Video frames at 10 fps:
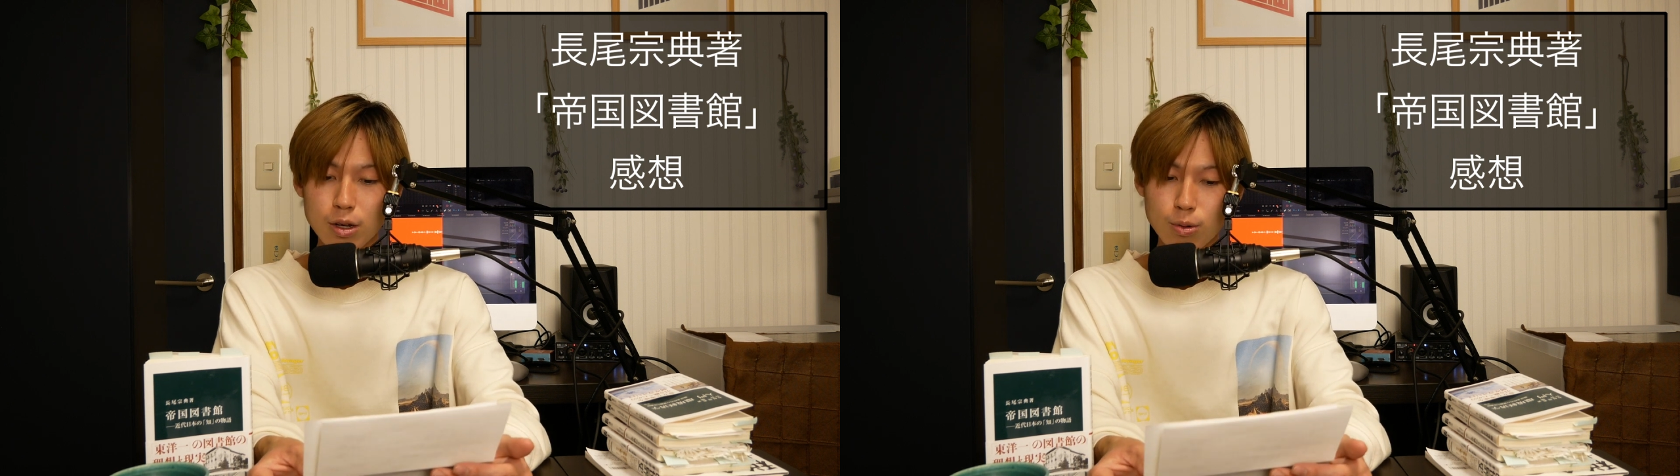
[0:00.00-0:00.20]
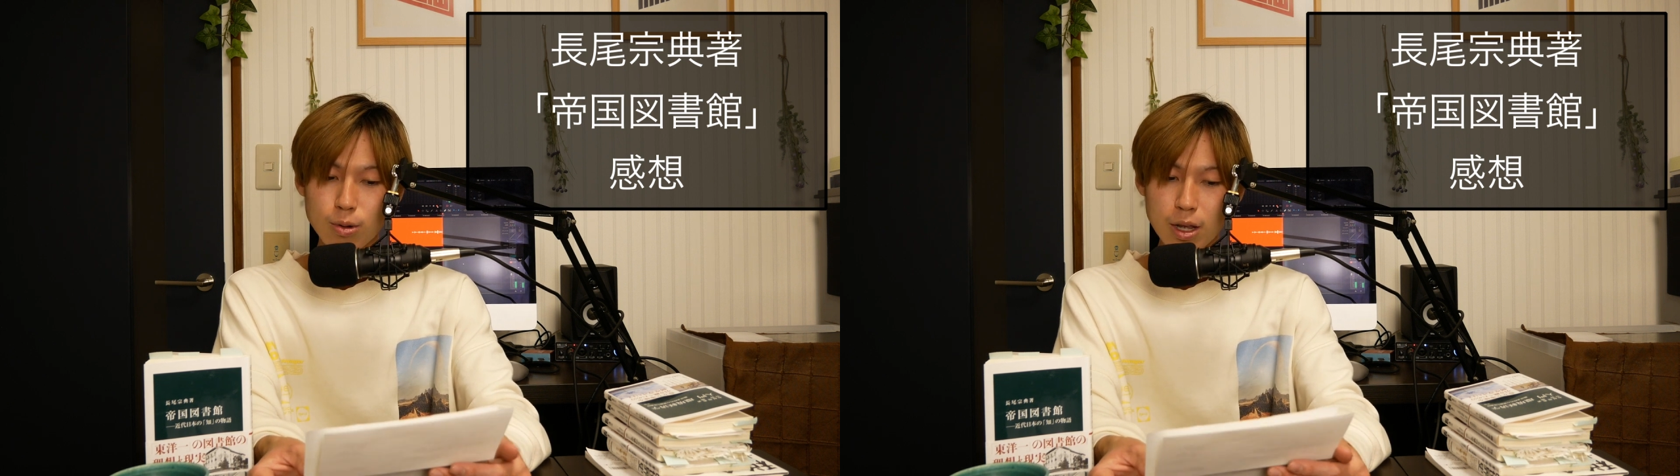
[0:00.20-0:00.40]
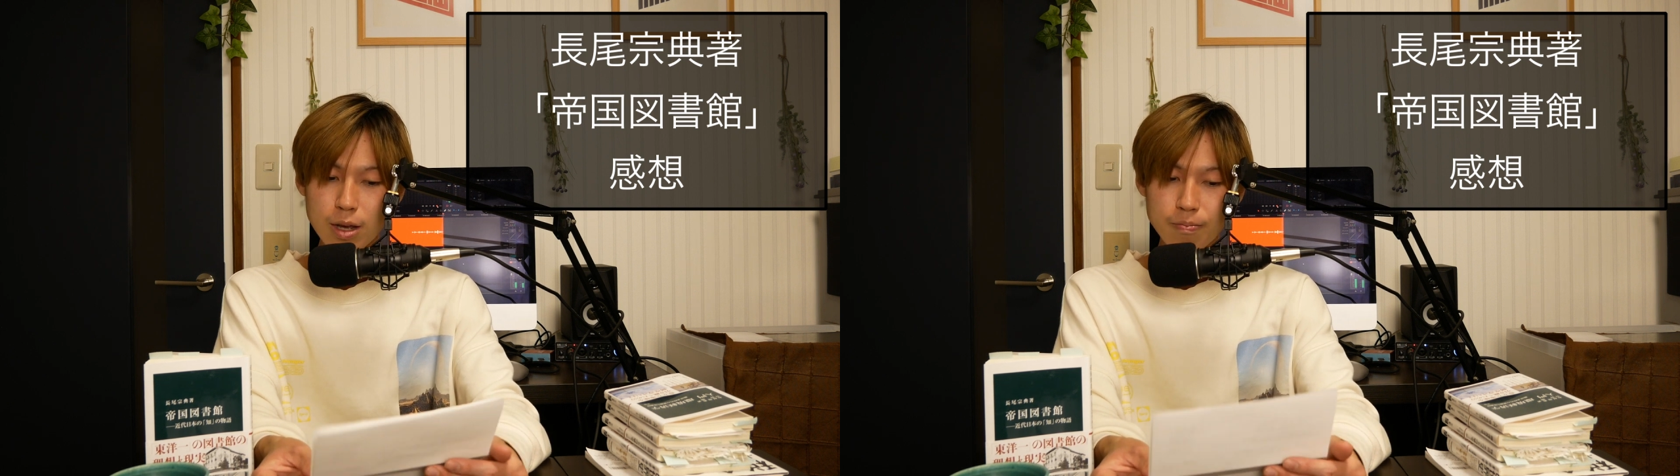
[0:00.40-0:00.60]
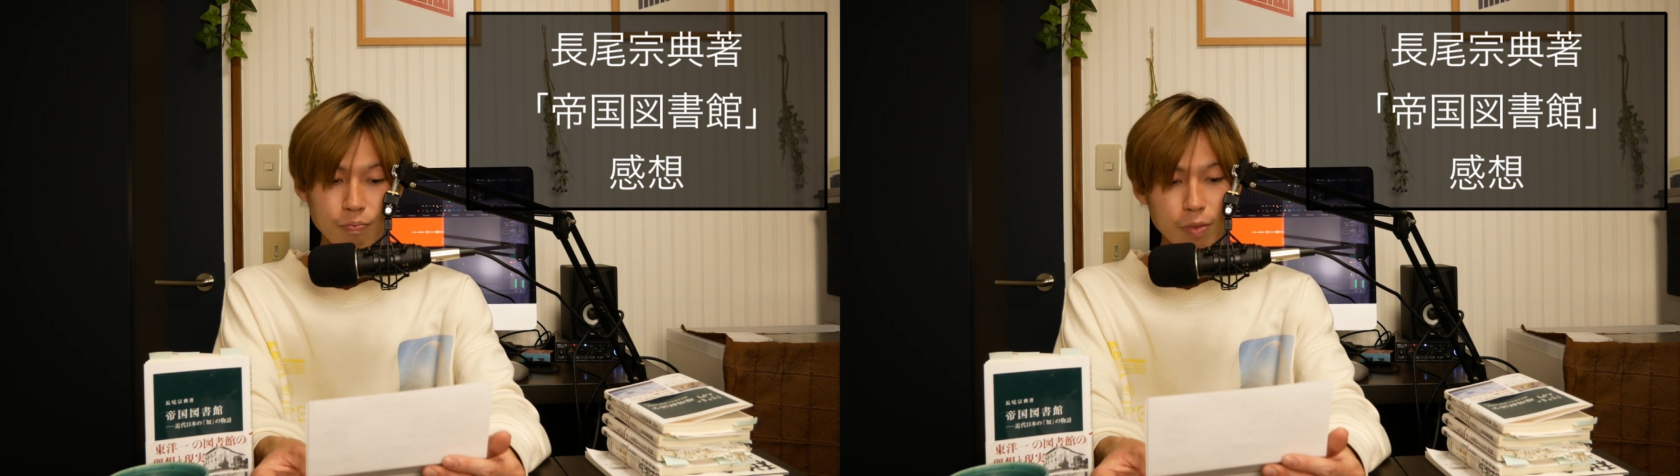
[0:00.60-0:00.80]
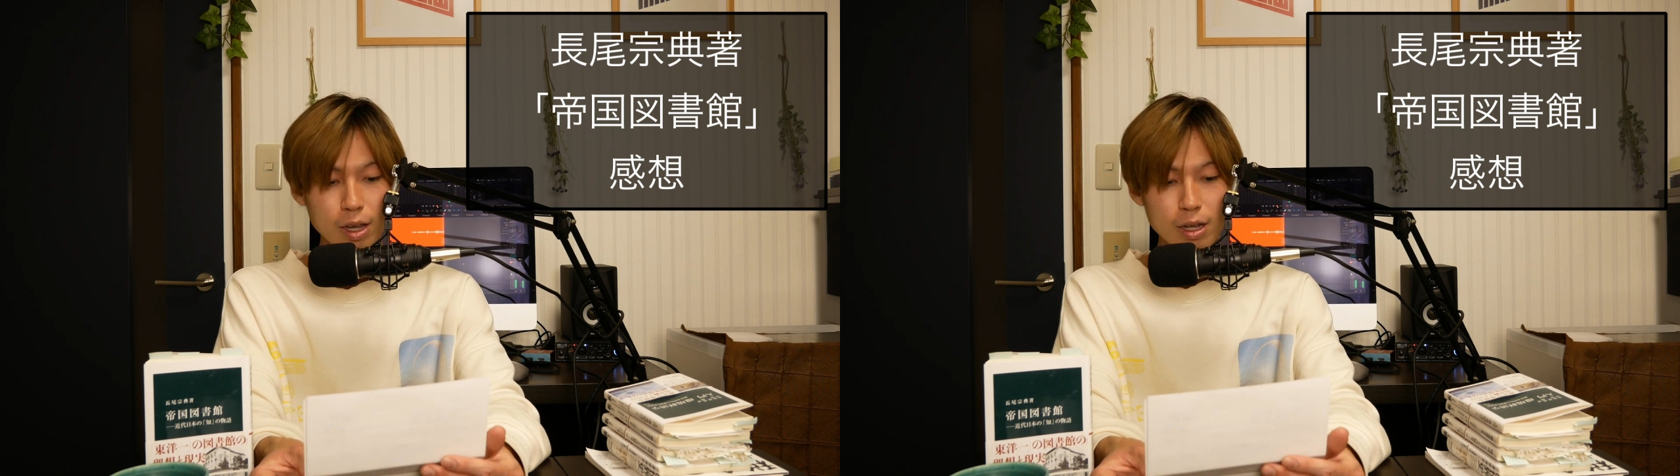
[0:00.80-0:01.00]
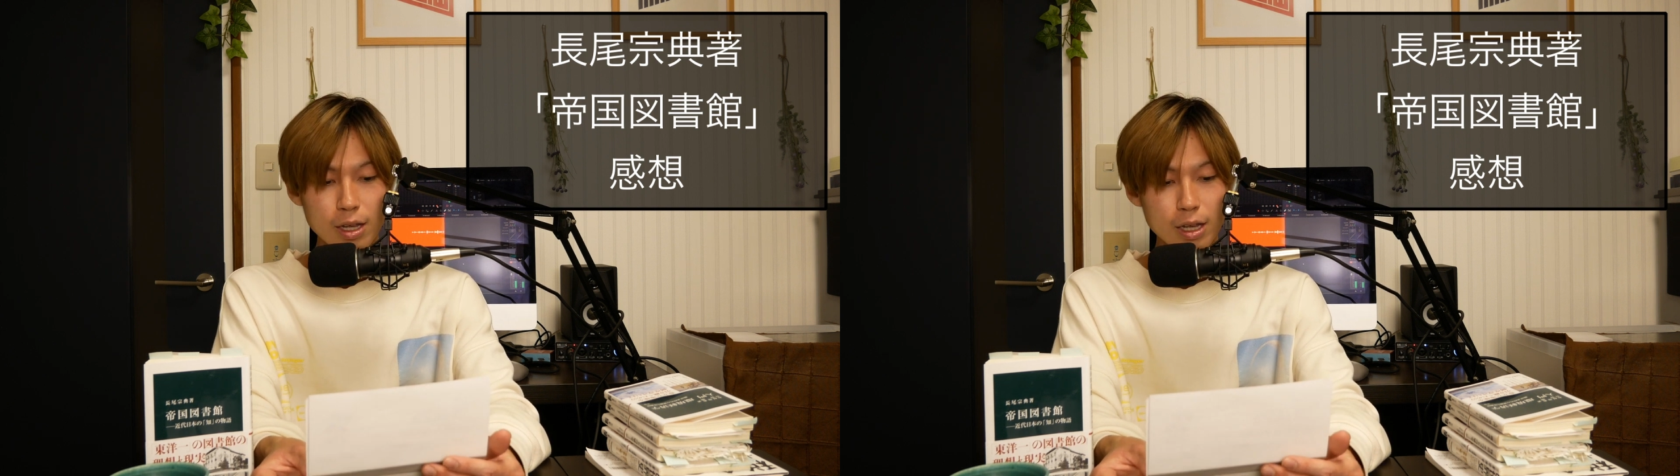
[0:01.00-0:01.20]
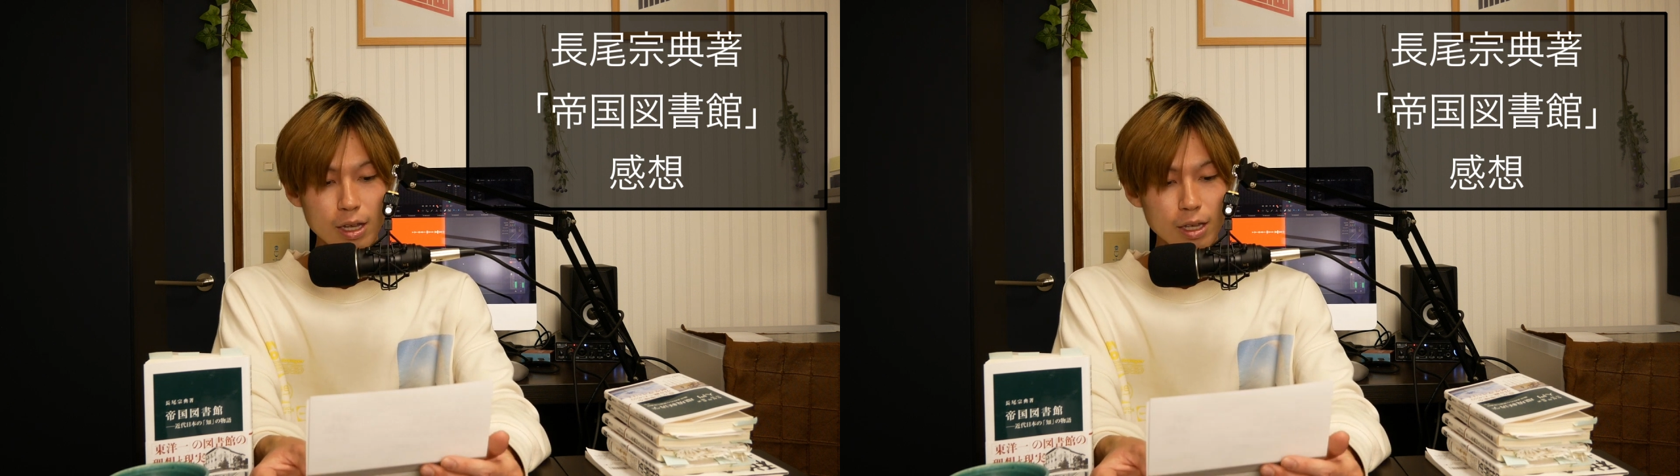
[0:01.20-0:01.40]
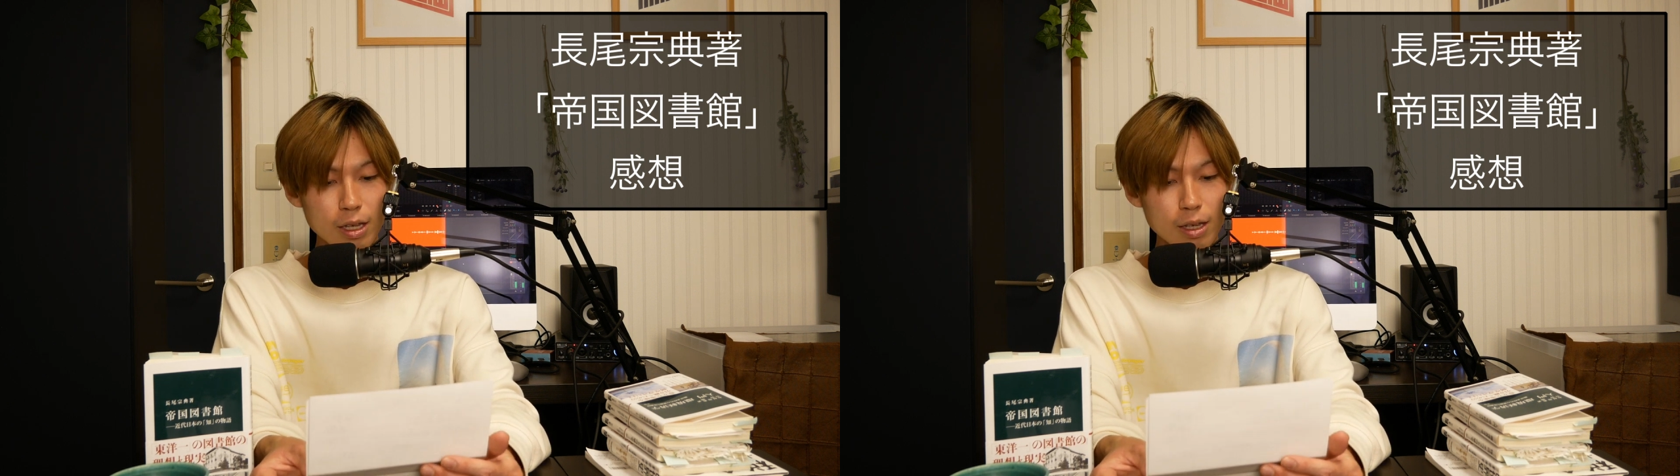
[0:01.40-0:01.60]
これ、
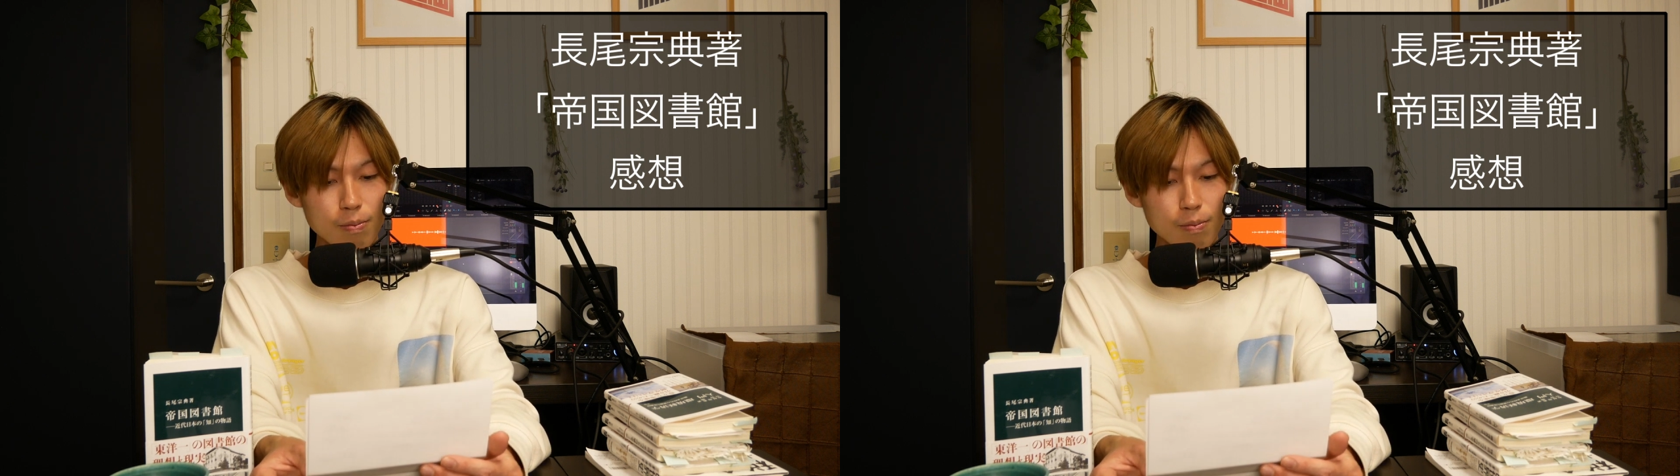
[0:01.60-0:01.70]
えー、